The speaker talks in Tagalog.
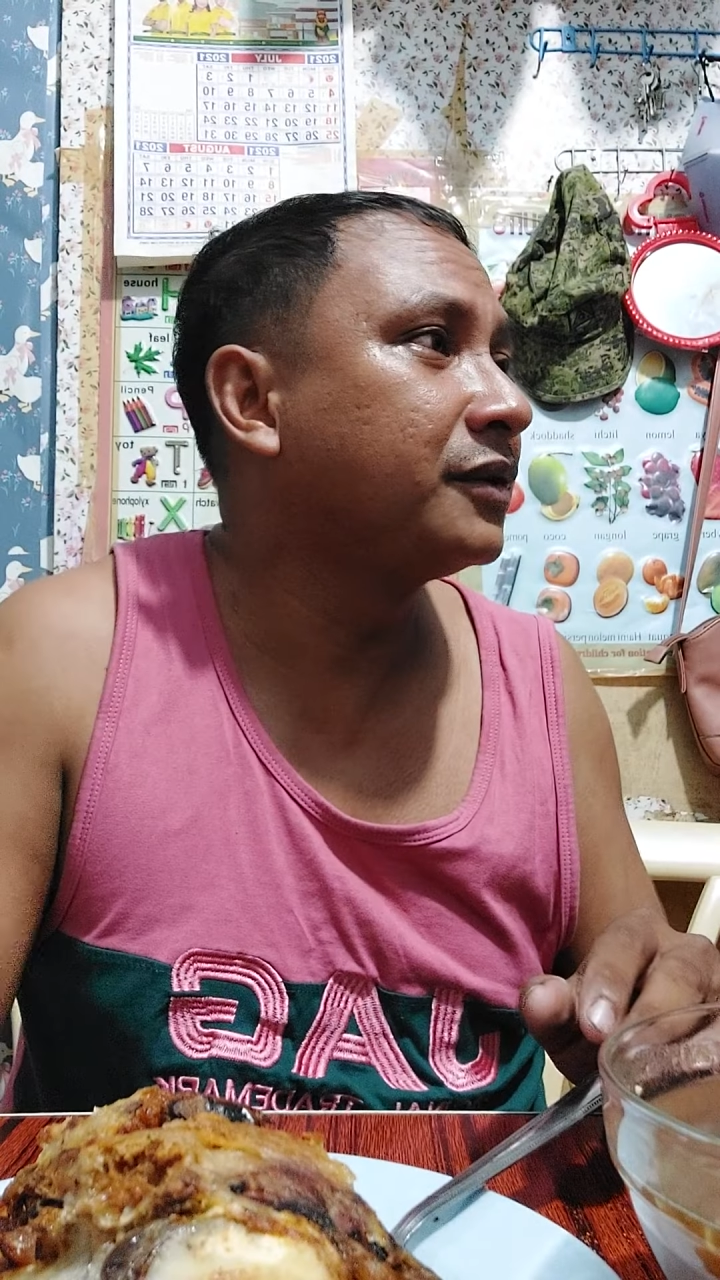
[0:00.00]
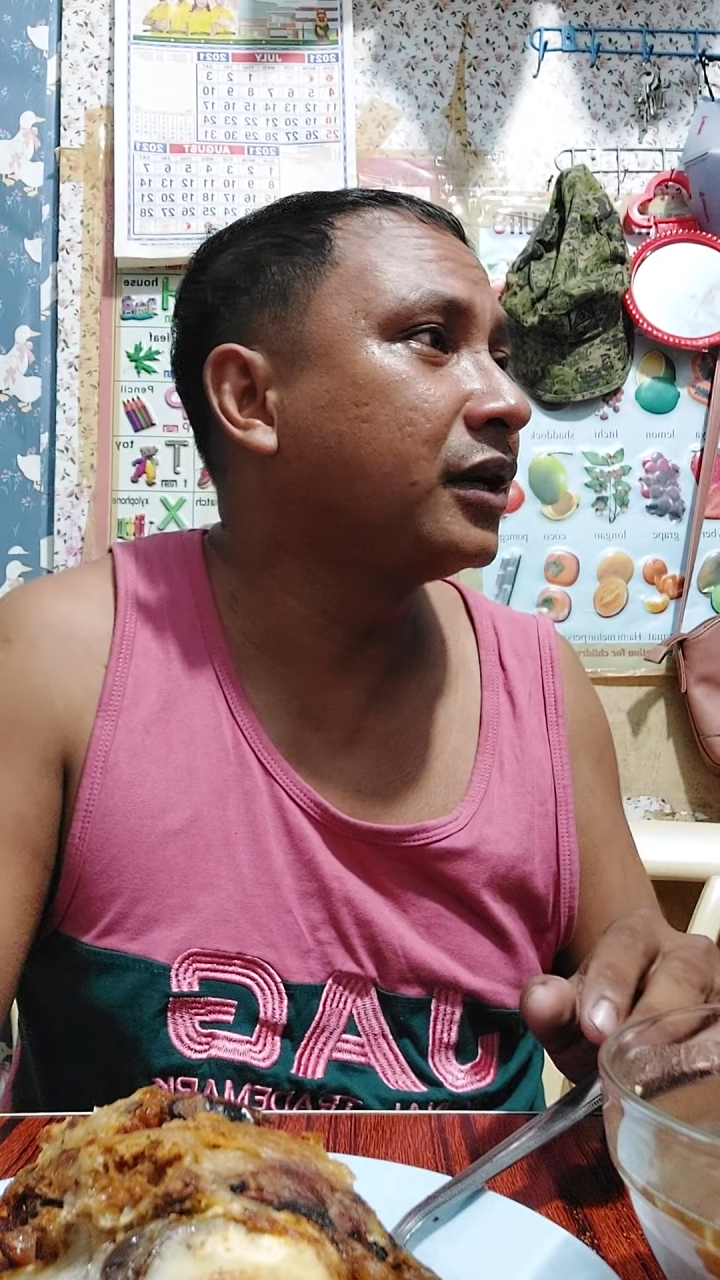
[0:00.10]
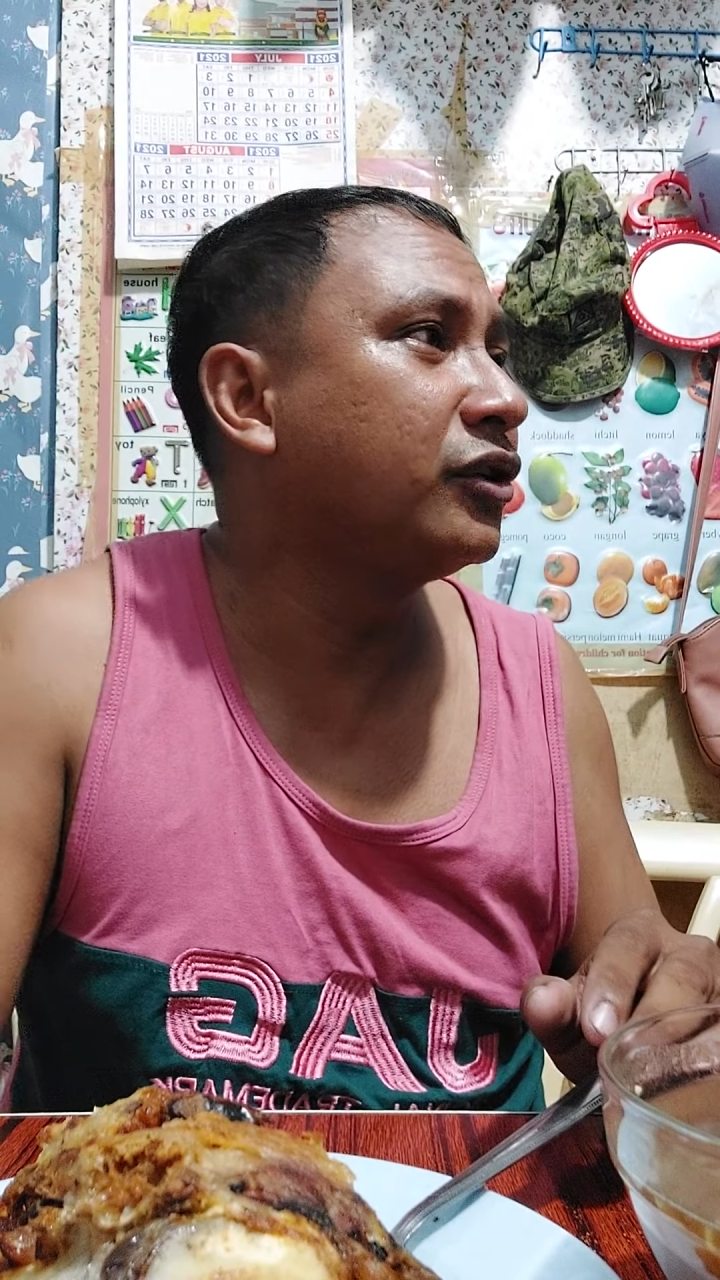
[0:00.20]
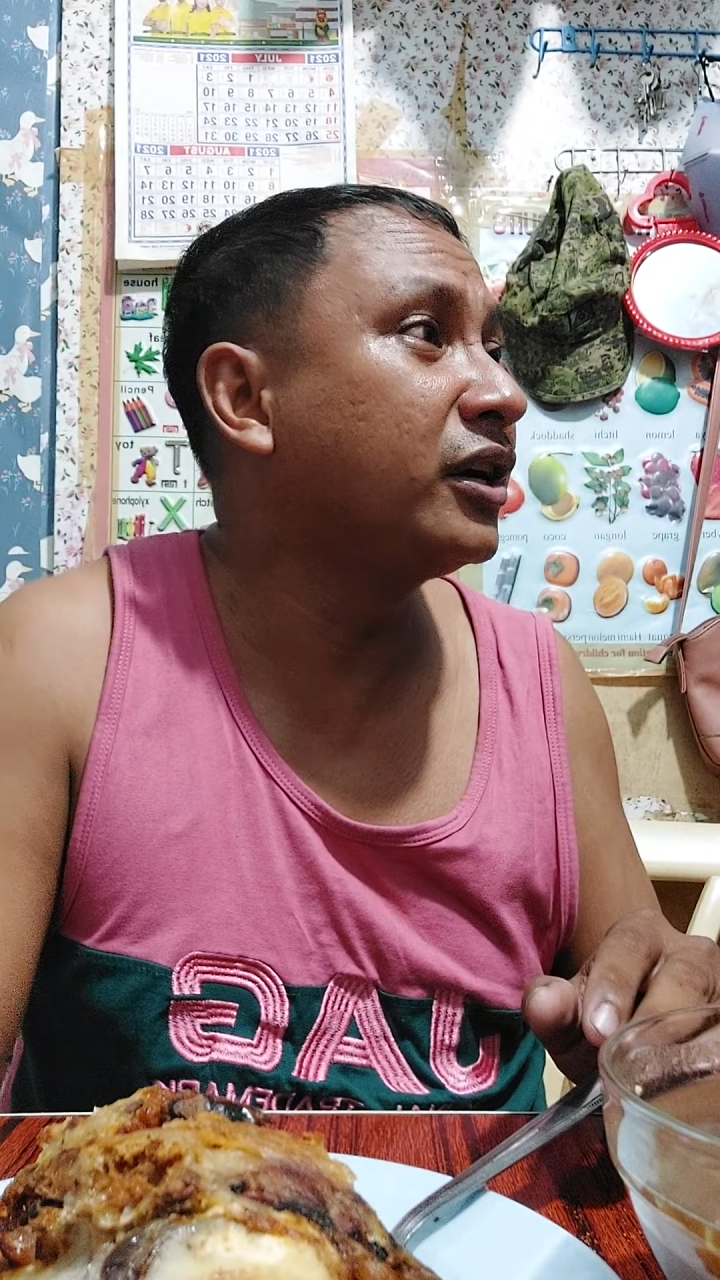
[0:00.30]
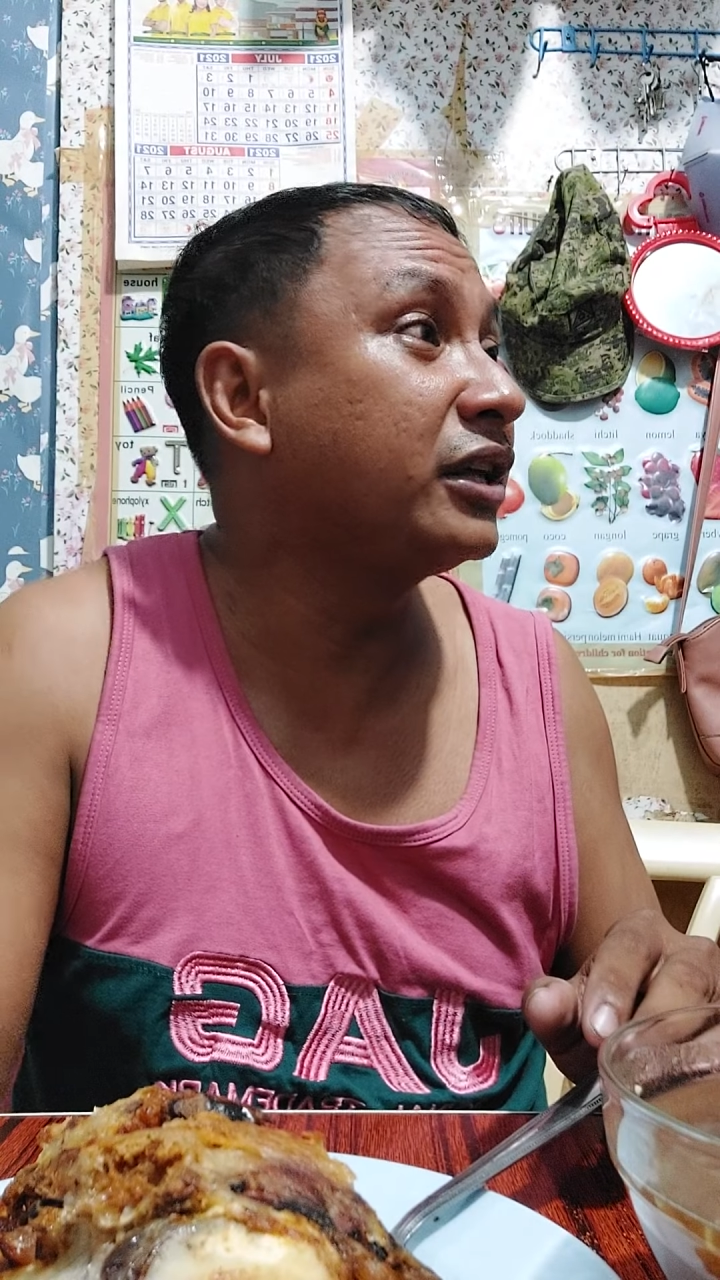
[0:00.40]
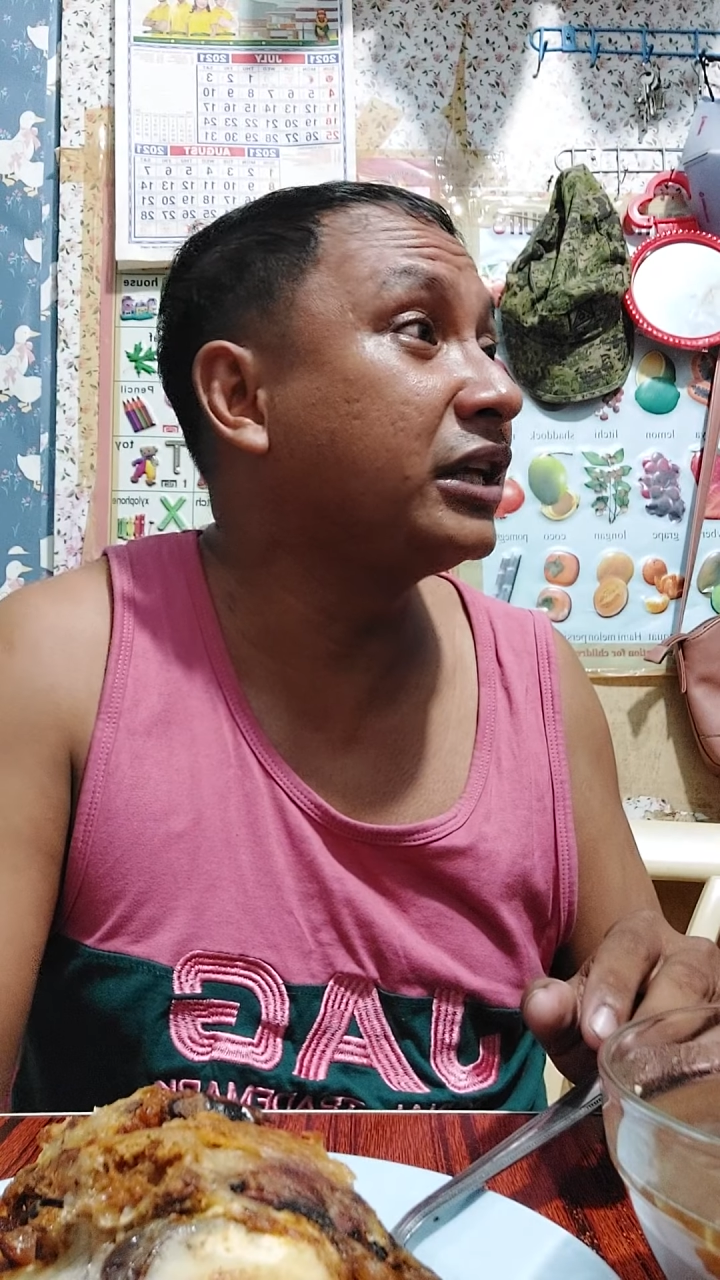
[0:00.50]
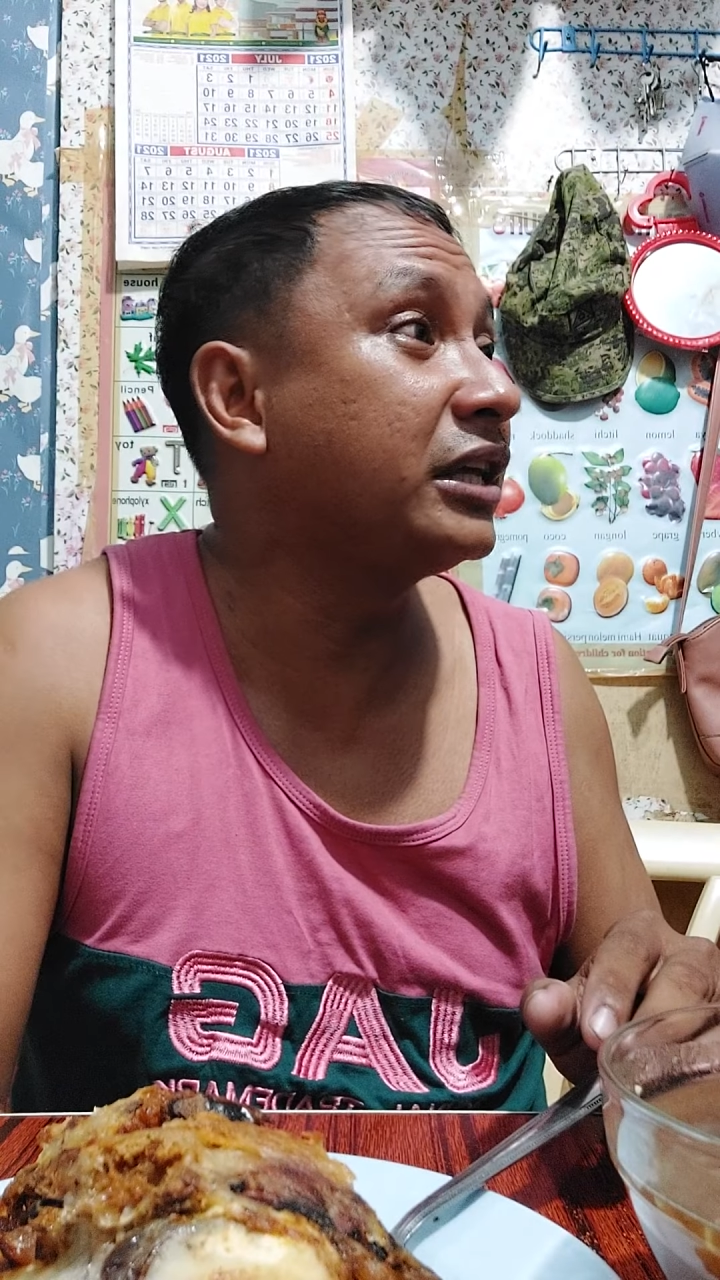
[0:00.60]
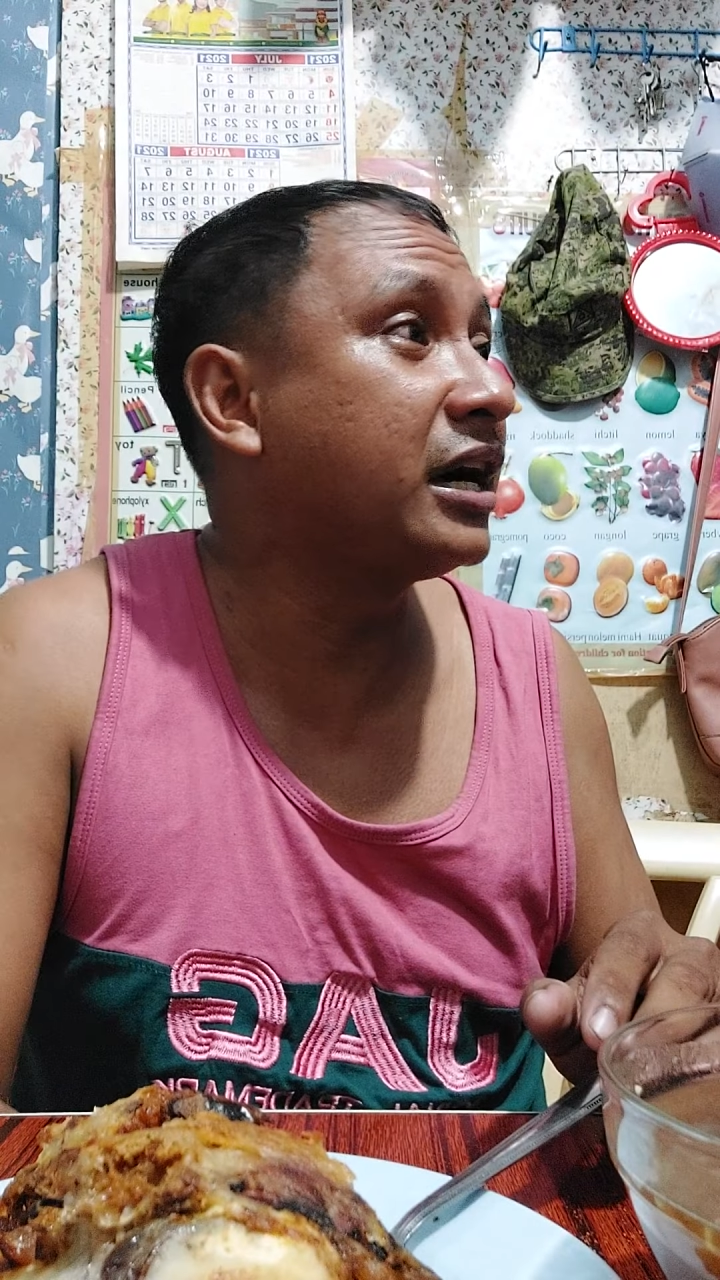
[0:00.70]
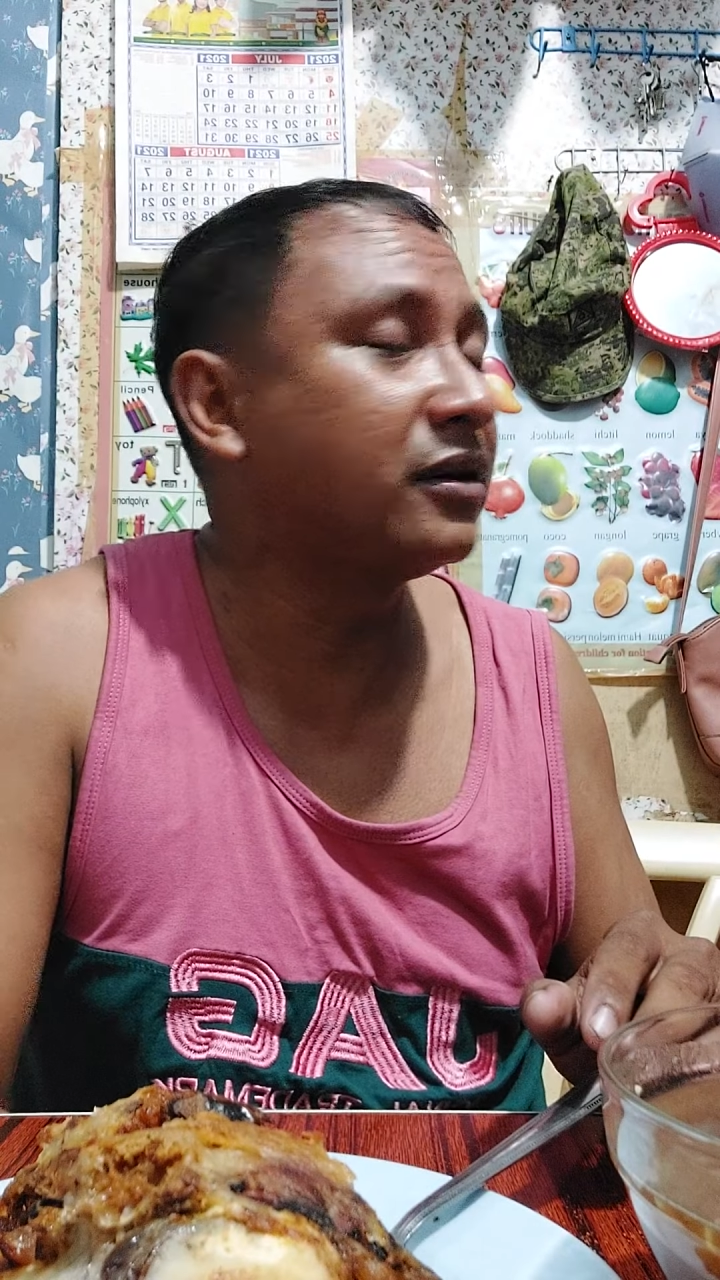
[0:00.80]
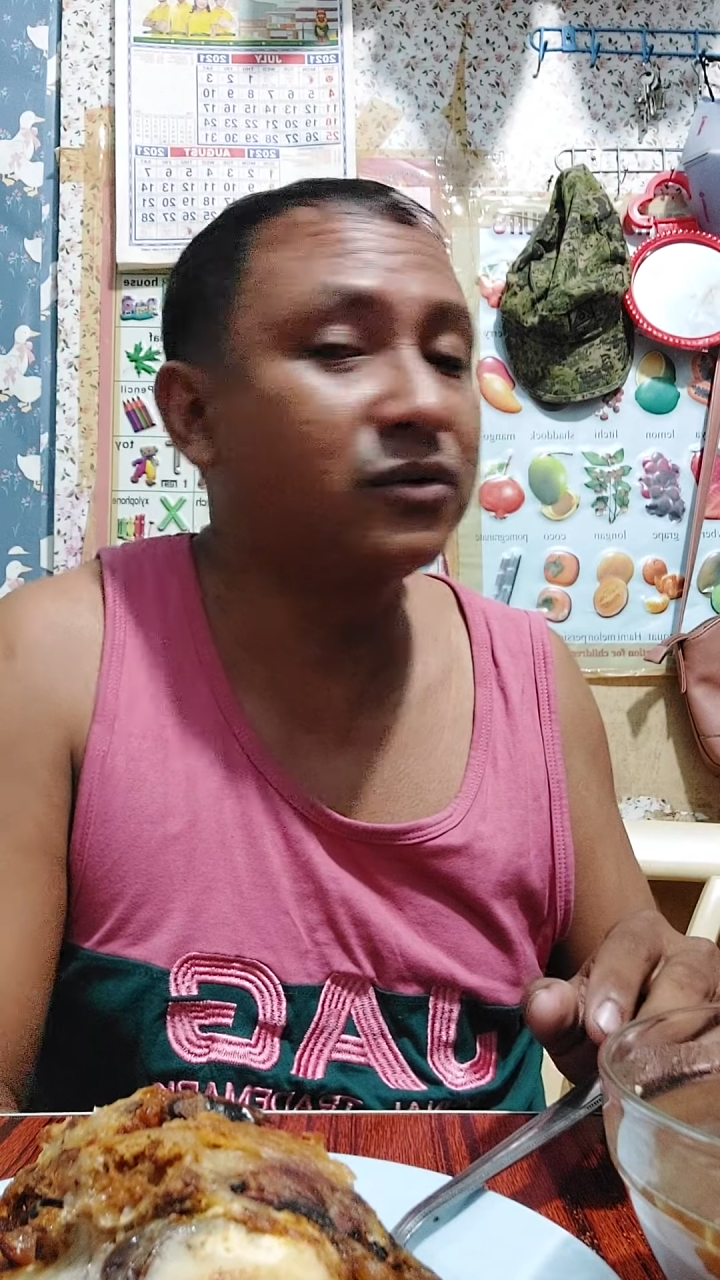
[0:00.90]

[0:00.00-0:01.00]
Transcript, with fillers: Ano yan? Retina?